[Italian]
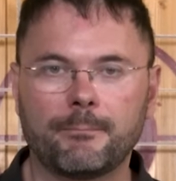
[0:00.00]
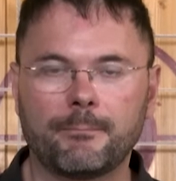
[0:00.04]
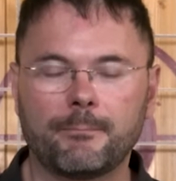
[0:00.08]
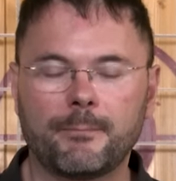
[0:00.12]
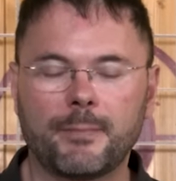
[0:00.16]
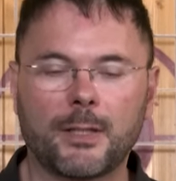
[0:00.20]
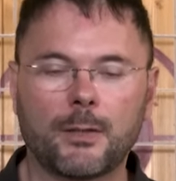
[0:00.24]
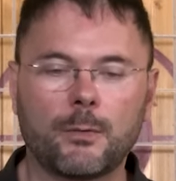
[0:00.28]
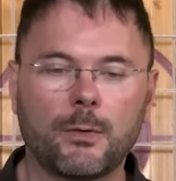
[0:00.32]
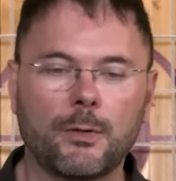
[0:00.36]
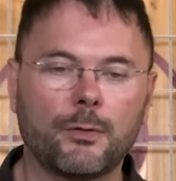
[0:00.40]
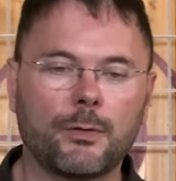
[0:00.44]

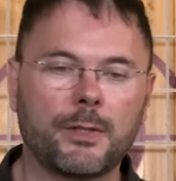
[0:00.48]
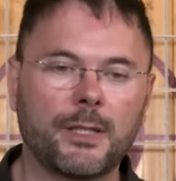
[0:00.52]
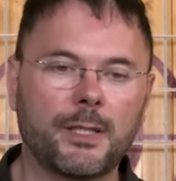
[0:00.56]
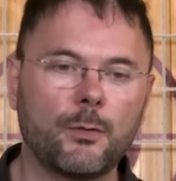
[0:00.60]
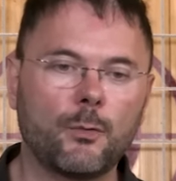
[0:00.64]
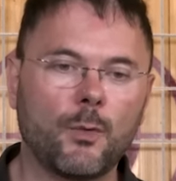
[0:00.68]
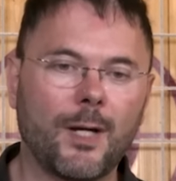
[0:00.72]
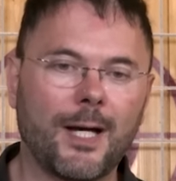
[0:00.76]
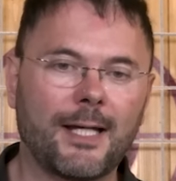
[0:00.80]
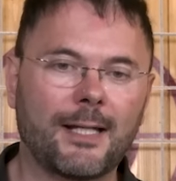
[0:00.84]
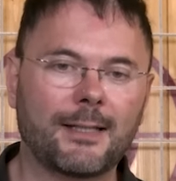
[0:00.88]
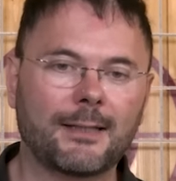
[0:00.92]
per quello che
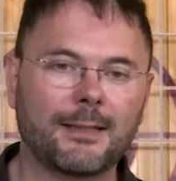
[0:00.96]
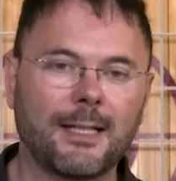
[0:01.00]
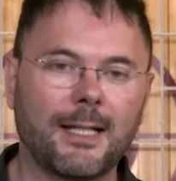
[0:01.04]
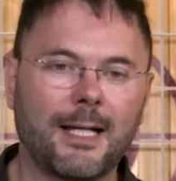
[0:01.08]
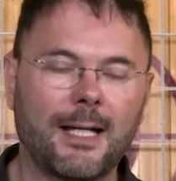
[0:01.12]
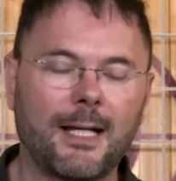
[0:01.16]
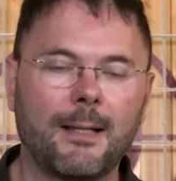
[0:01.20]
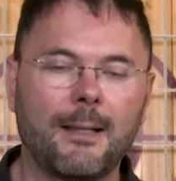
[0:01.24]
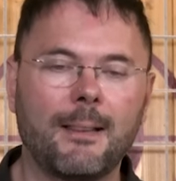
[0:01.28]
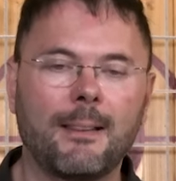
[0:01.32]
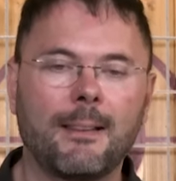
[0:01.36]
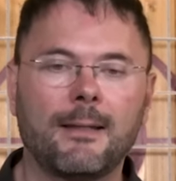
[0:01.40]

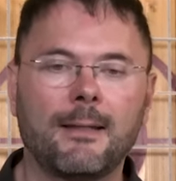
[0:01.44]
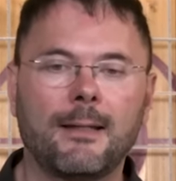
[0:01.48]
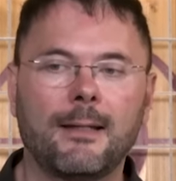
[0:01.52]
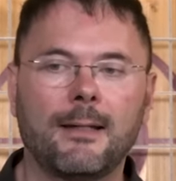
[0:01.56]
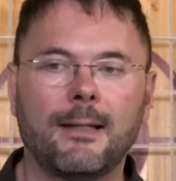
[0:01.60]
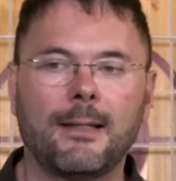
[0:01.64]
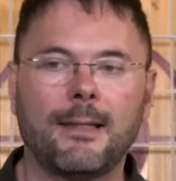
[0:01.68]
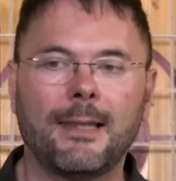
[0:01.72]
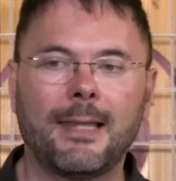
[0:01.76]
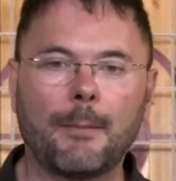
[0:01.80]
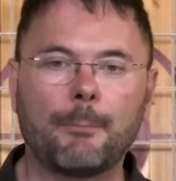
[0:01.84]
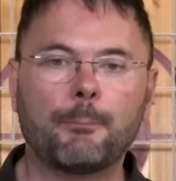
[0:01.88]
riguarda
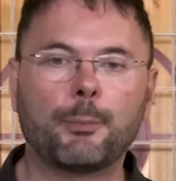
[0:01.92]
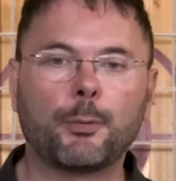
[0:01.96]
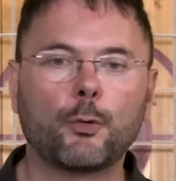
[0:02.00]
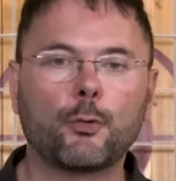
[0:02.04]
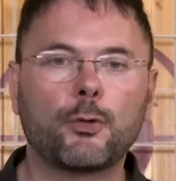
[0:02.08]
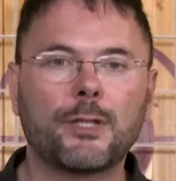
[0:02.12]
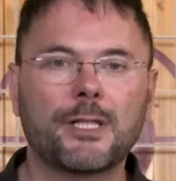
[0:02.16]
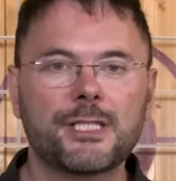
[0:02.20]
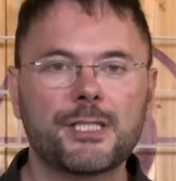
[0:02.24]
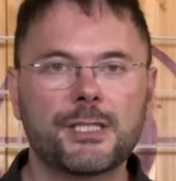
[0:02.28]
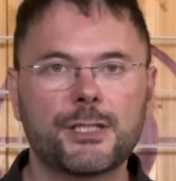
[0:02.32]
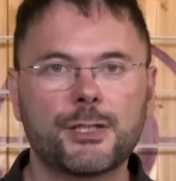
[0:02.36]
la
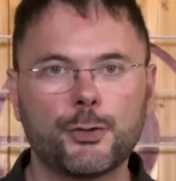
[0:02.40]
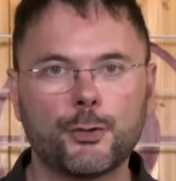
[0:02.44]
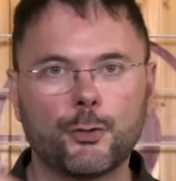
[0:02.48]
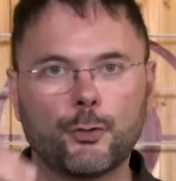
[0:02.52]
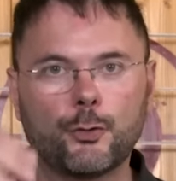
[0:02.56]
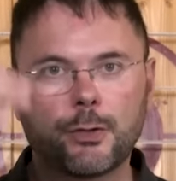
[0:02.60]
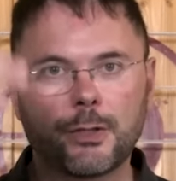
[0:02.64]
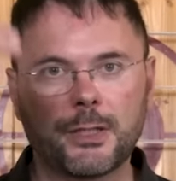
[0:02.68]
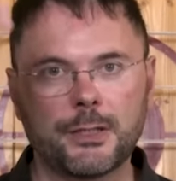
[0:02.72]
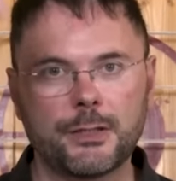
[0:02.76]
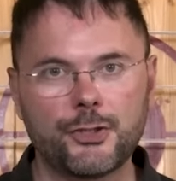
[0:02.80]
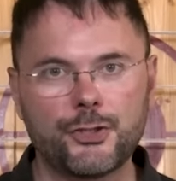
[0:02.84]

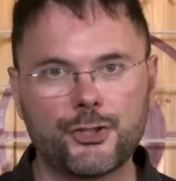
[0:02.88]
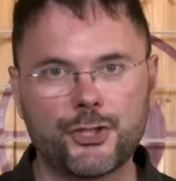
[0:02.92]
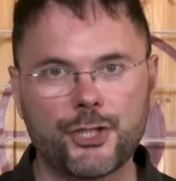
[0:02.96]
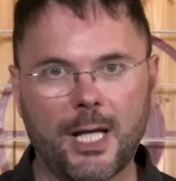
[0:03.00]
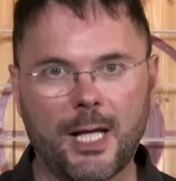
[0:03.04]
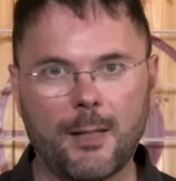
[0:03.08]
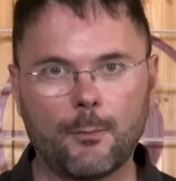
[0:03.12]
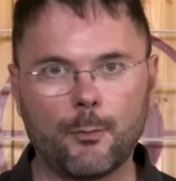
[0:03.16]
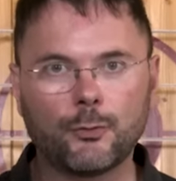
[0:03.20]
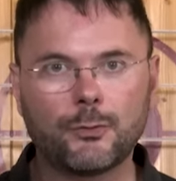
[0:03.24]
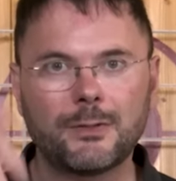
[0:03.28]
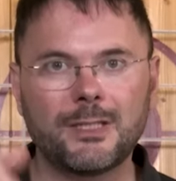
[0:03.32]
progressione
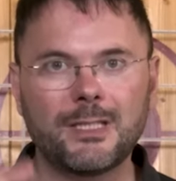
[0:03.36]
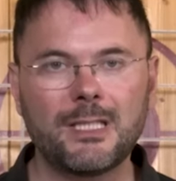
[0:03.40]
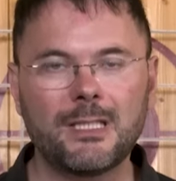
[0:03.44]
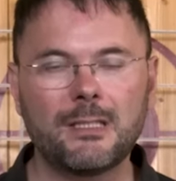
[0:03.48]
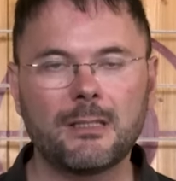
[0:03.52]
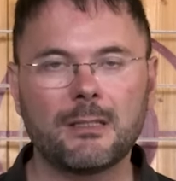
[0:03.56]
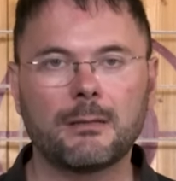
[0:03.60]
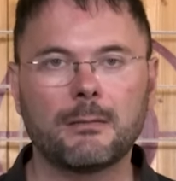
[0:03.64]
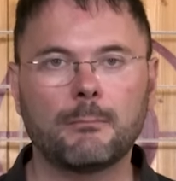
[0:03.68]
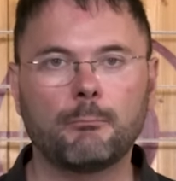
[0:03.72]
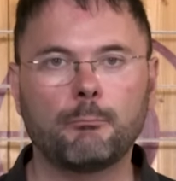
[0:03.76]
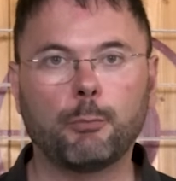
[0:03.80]
diciamo, di
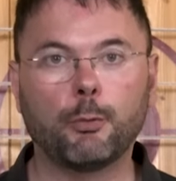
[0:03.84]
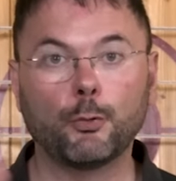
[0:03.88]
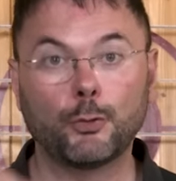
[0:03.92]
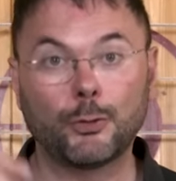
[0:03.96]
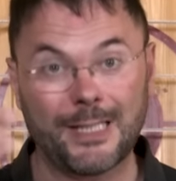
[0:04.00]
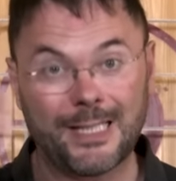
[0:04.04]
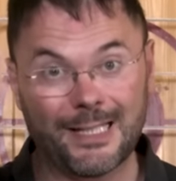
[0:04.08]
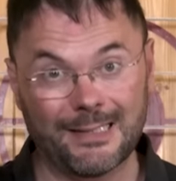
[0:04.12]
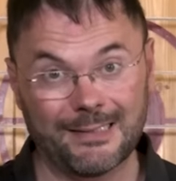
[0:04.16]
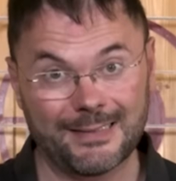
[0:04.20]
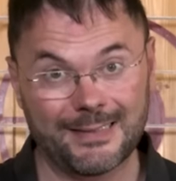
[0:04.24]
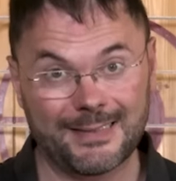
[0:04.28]

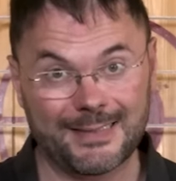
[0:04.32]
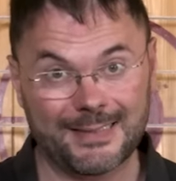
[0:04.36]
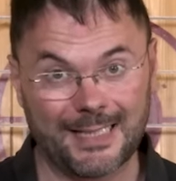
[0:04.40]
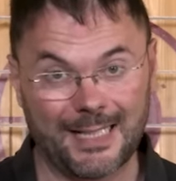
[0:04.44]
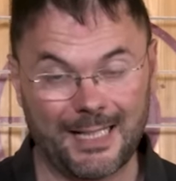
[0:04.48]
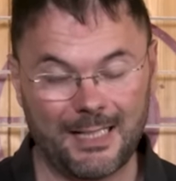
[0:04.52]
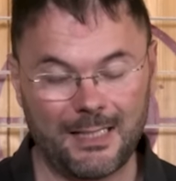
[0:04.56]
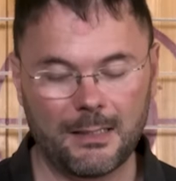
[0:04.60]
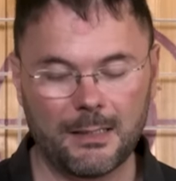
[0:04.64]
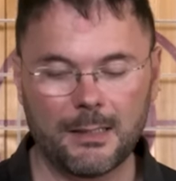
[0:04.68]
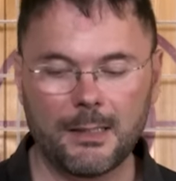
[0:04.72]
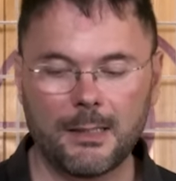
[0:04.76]

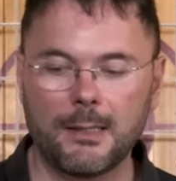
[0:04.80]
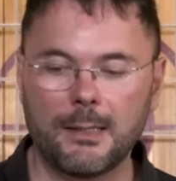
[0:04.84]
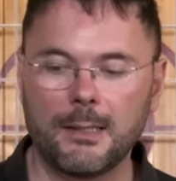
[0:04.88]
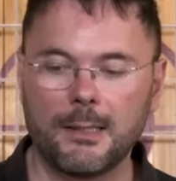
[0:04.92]
potenza